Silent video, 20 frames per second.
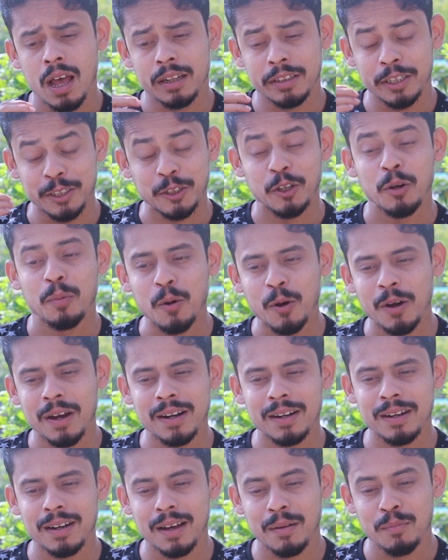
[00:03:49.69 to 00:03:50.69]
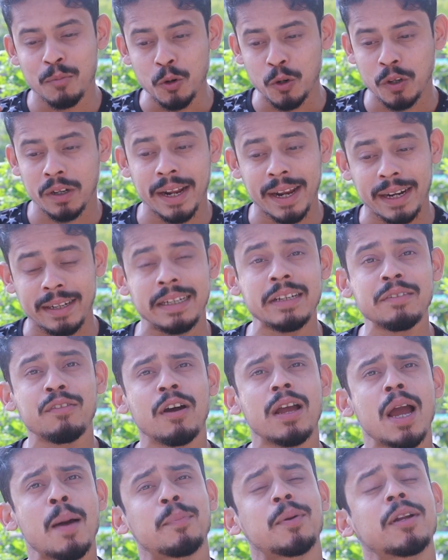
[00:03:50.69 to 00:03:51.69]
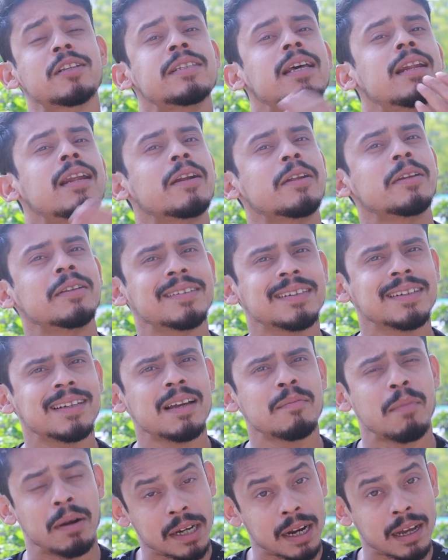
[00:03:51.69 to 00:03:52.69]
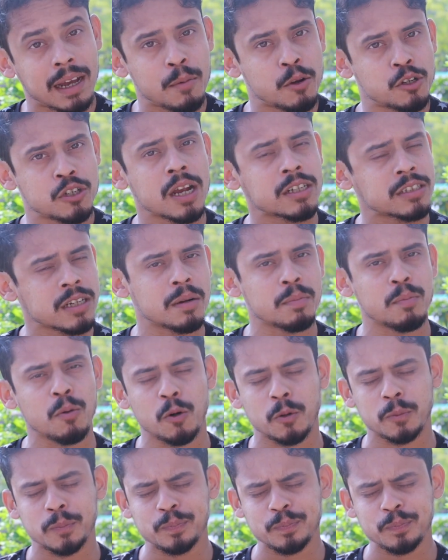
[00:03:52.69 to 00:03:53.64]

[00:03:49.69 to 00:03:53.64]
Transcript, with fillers: দ্বিতীয় প্রকার মুডটা অ্যাক্টিভ হয় আপনার স্যালারি বা টাকা পয়সা আসার পর